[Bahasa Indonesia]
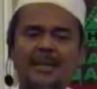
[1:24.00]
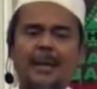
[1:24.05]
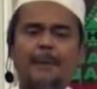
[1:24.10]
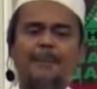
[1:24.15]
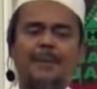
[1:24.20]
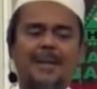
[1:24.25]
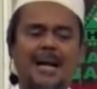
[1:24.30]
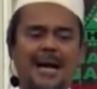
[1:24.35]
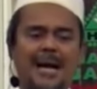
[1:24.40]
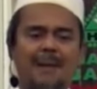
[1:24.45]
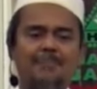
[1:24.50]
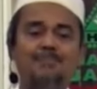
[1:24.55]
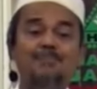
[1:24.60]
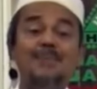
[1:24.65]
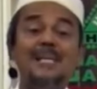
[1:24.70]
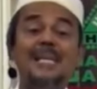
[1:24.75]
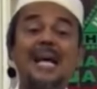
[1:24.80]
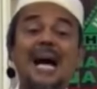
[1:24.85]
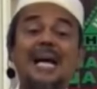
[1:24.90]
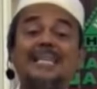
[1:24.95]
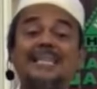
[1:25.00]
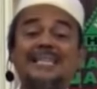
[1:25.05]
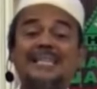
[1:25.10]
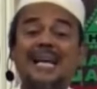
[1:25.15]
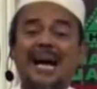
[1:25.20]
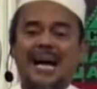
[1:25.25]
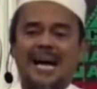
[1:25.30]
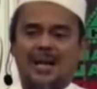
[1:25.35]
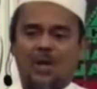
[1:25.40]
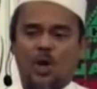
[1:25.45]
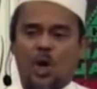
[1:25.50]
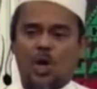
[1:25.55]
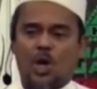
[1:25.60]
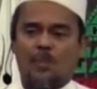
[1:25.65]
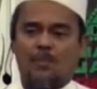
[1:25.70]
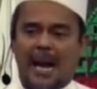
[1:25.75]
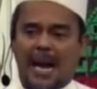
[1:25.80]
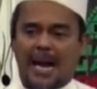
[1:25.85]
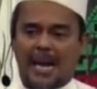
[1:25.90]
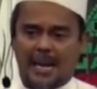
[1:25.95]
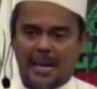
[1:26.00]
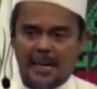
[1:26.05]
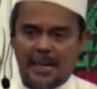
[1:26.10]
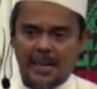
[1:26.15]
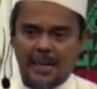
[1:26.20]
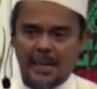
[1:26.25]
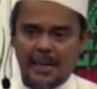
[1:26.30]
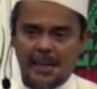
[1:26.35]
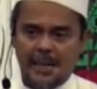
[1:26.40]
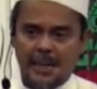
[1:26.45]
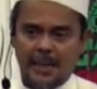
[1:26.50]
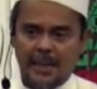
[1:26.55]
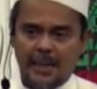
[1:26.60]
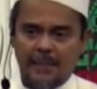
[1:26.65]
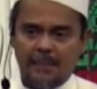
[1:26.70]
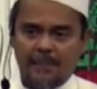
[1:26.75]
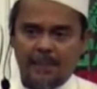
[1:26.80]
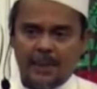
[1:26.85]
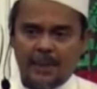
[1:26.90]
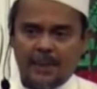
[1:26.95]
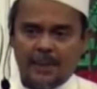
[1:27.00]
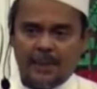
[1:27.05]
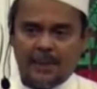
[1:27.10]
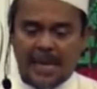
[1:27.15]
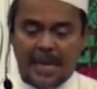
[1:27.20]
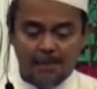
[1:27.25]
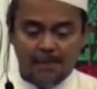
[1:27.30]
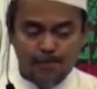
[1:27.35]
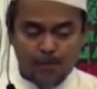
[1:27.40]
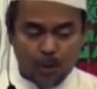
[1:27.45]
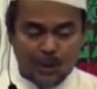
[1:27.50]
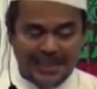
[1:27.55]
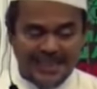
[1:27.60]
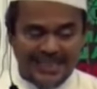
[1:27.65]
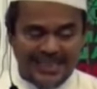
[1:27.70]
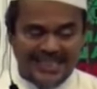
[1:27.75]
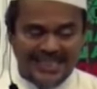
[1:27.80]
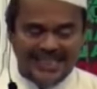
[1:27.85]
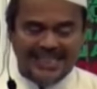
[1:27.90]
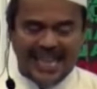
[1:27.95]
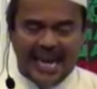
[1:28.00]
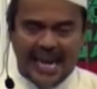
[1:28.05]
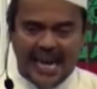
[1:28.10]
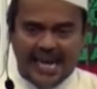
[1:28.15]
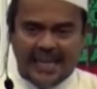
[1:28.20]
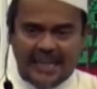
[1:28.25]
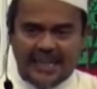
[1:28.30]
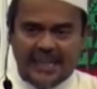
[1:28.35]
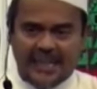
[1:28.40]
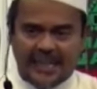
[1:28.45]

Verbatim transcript: tapi tangan biasa, normal. Dan posisi tangan